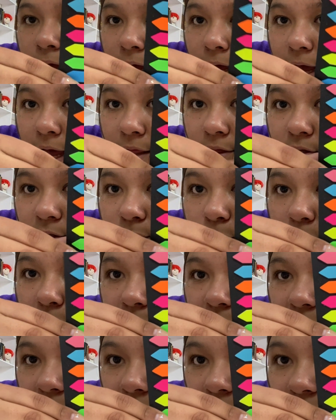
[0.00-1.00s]
Entonces voy a
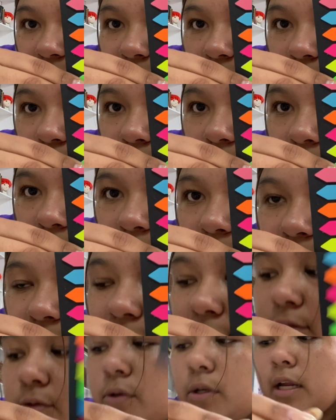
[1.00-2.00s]
usar este rosa y este
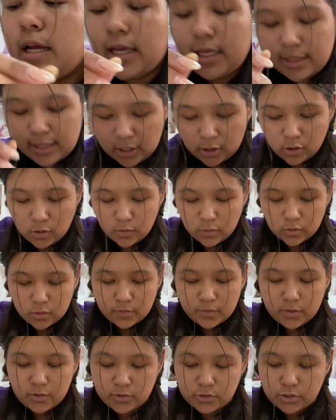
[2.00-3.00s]
azul y tengo
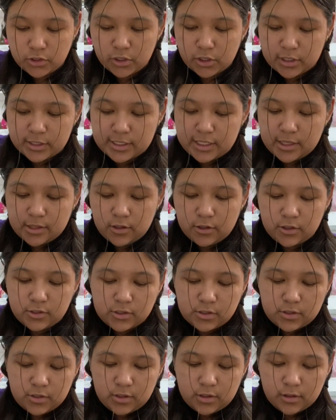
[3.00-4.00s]
como
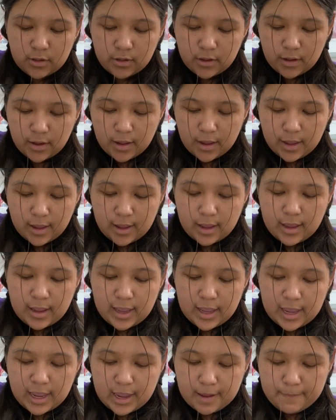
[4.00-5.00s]
chorrocientos
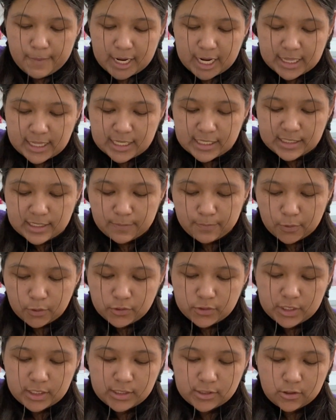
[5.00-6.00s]
eh, paquetes de
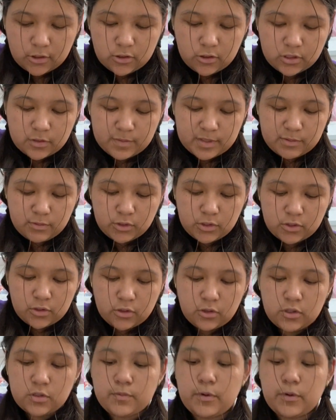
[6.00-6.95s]
post-its con los mismos tonos.